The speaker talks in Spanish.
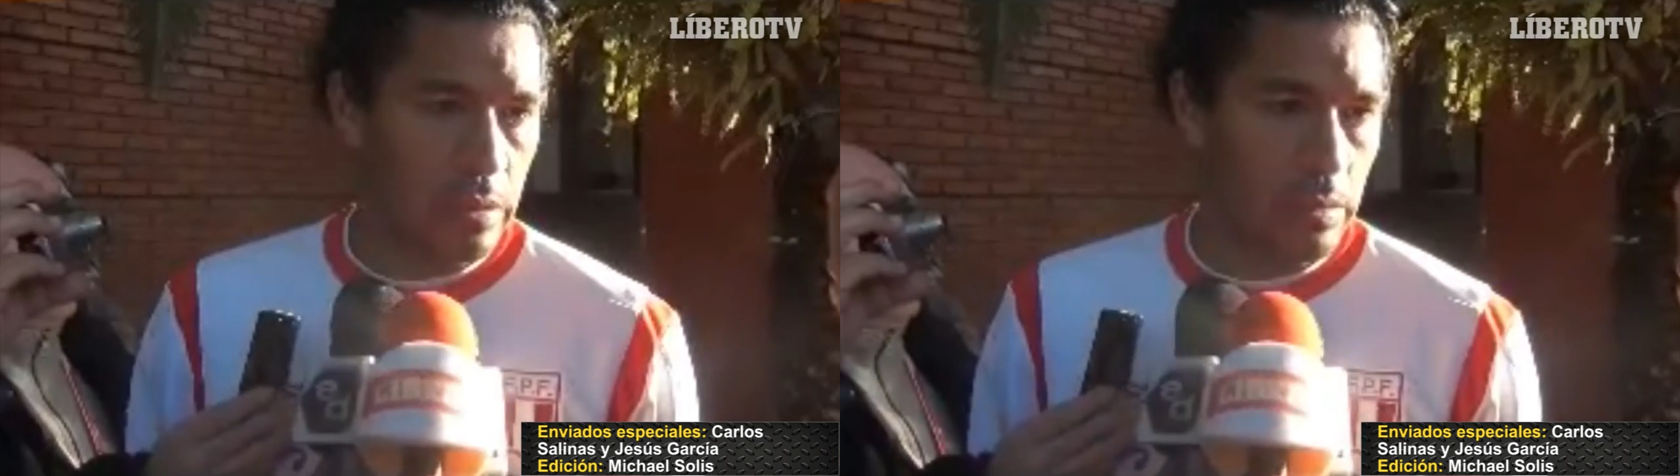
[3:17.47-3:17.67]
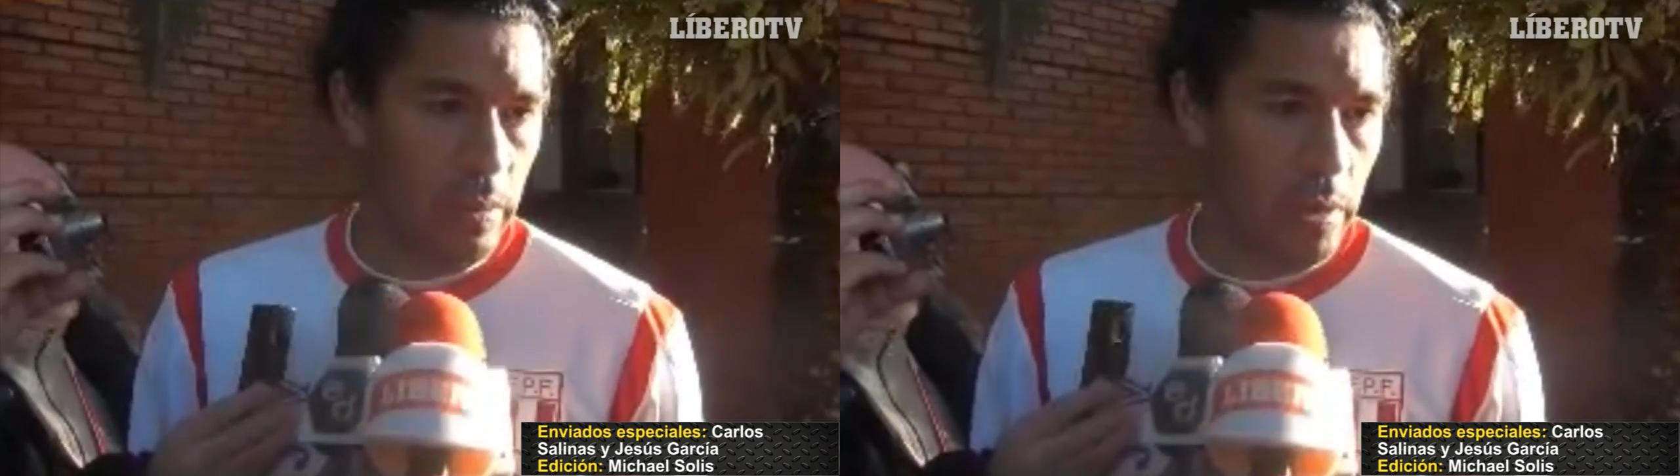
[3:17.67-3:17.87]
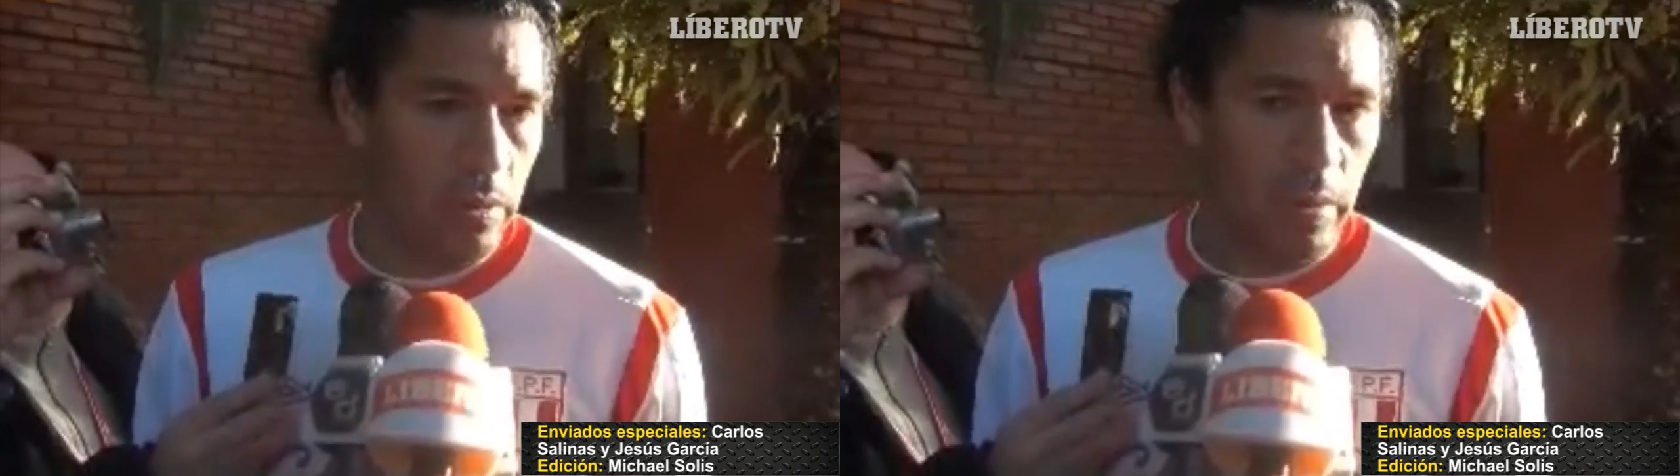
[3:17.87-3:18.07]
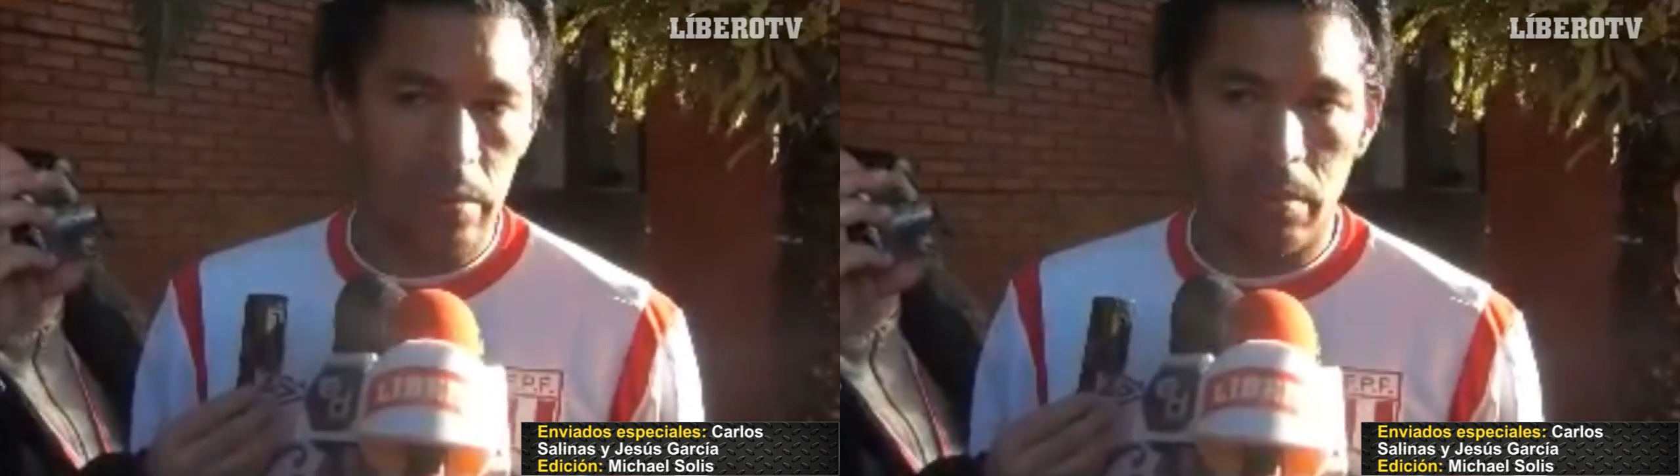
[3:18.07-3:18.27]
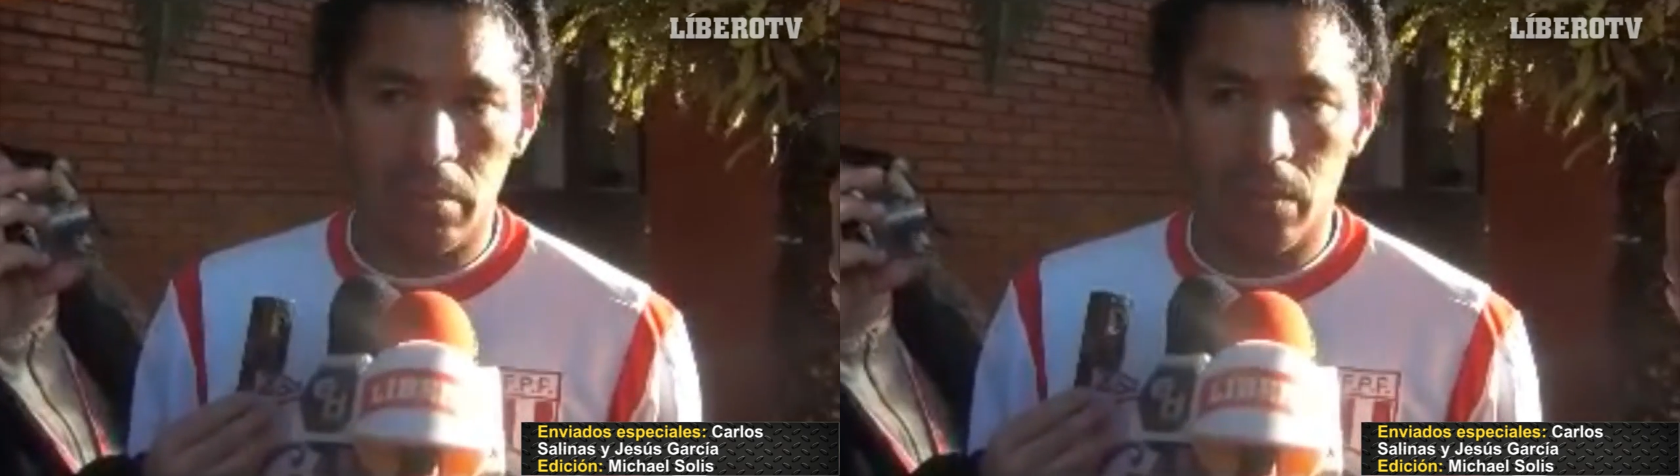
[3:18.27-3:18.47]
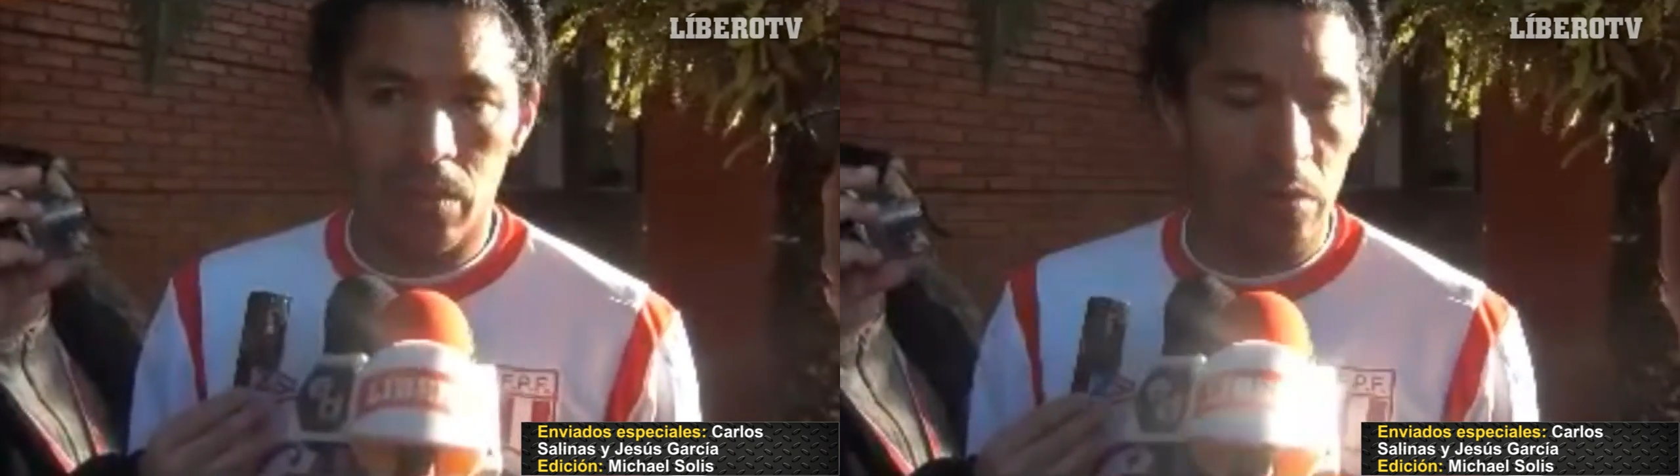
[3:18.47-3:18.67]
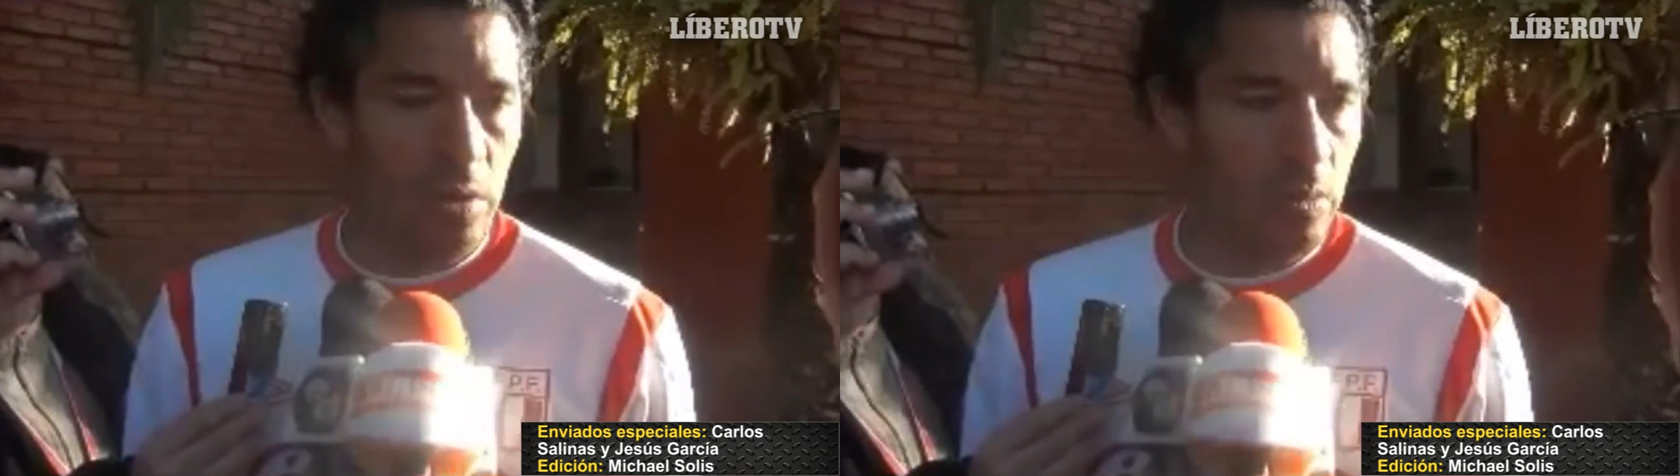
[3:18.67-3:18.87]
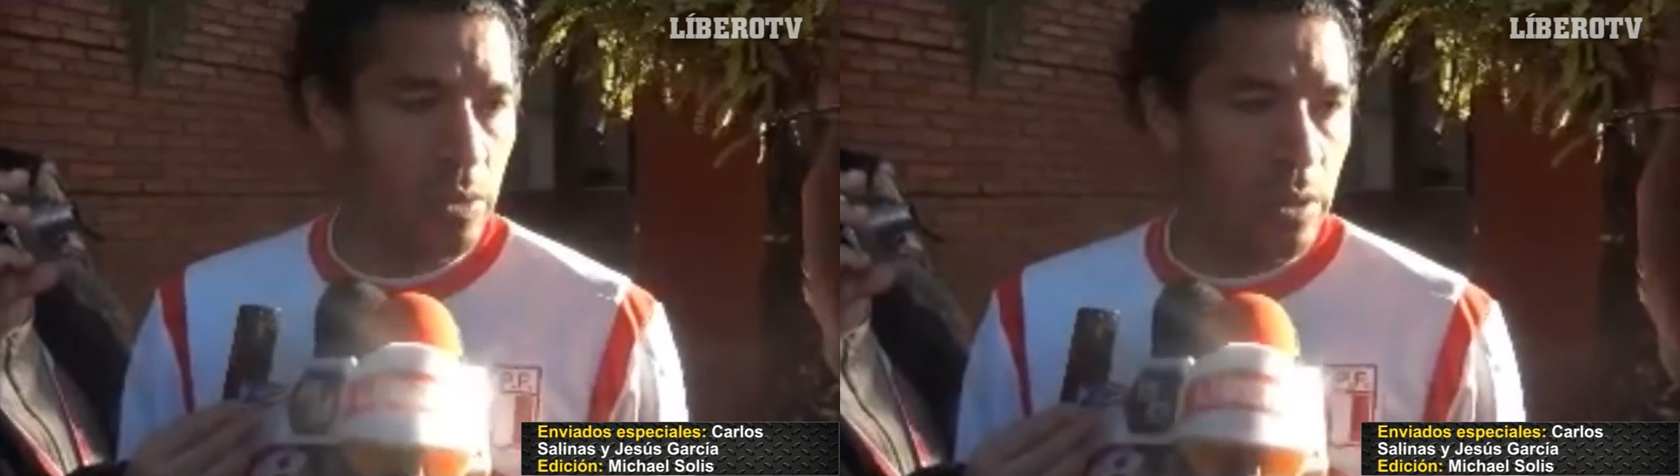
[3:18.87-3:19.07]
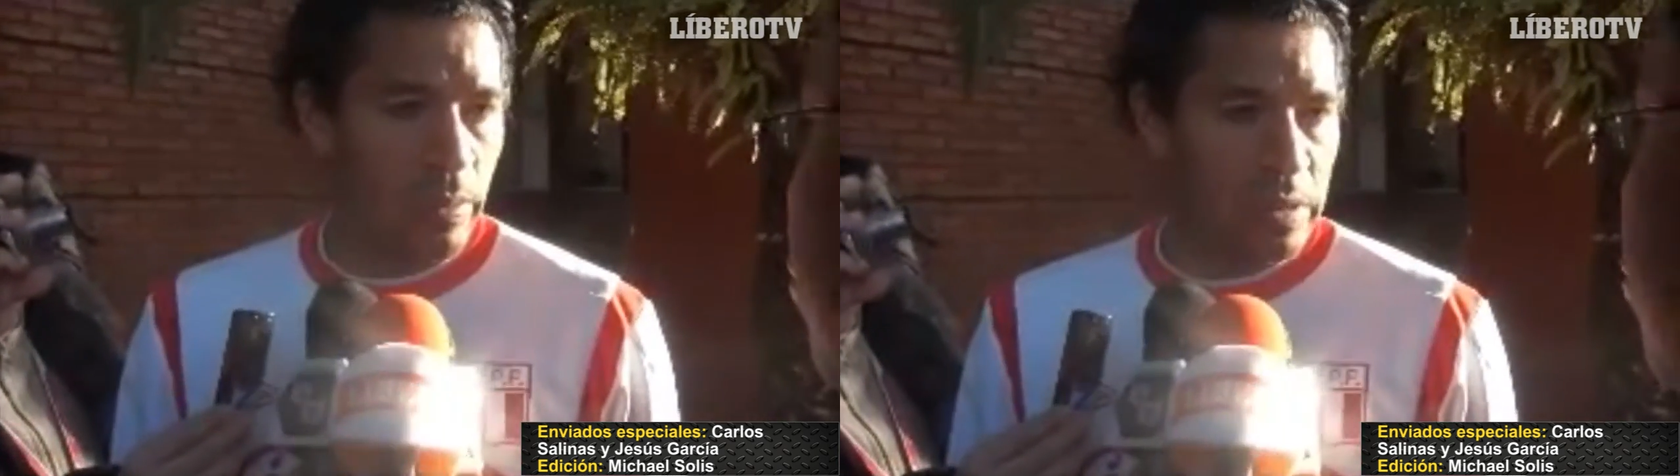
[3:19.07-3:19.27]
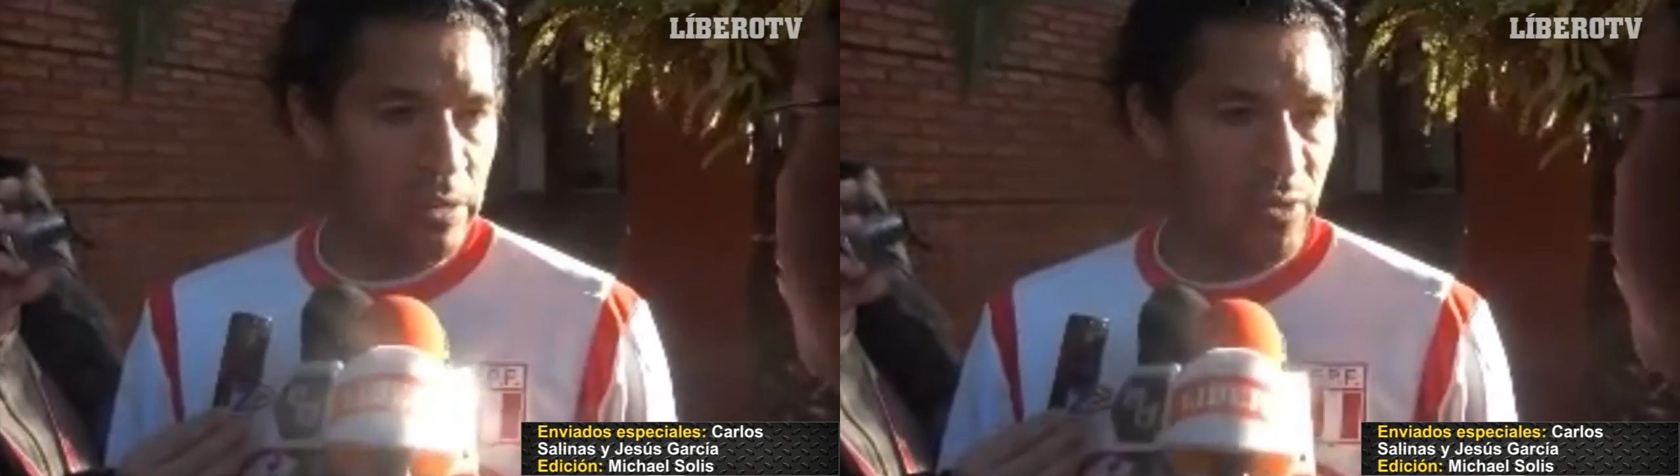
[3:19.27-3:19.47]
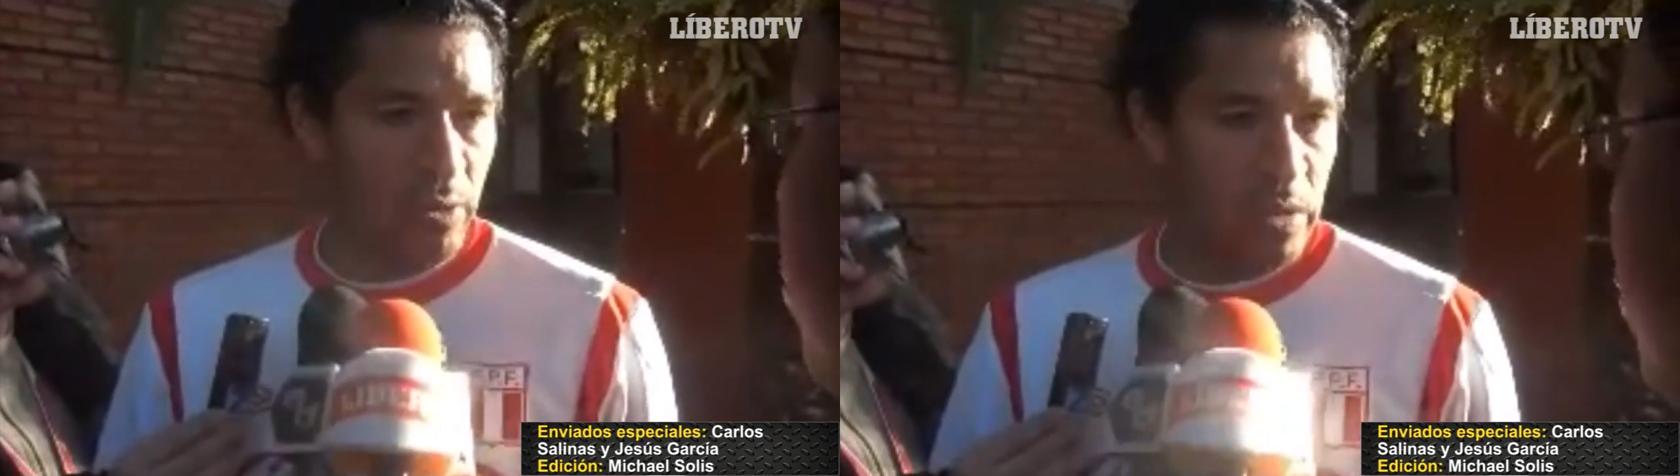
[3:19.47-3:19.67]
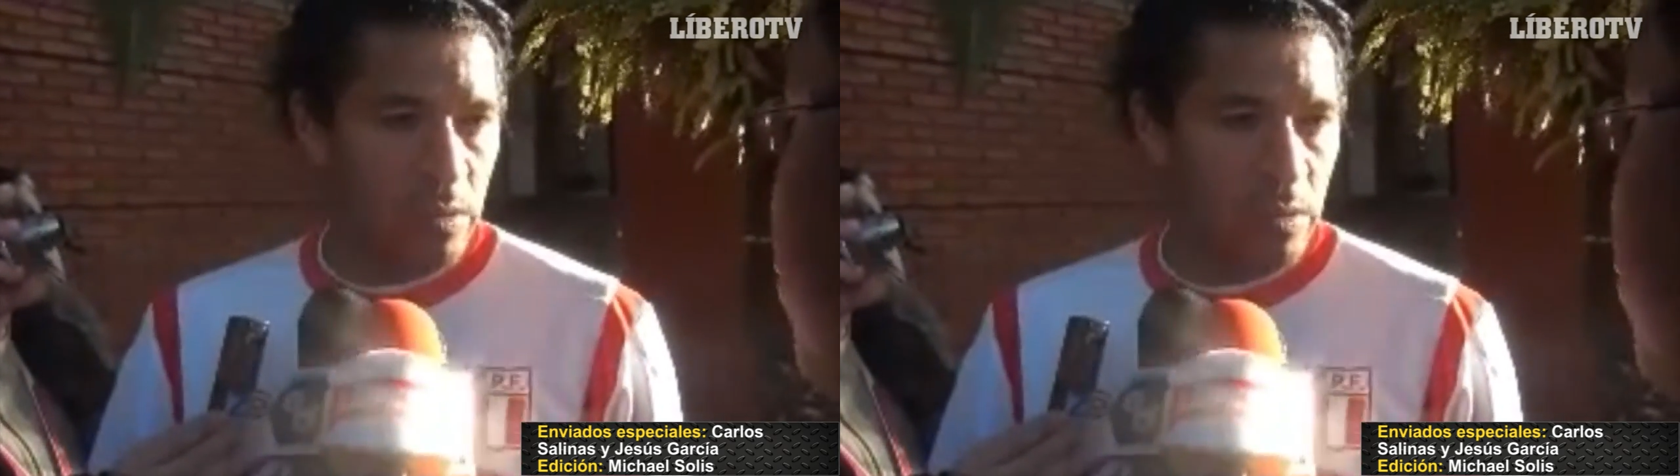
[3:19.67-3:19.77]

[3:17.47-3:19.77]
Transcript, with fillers: Pero bueno, no te puedo dar más información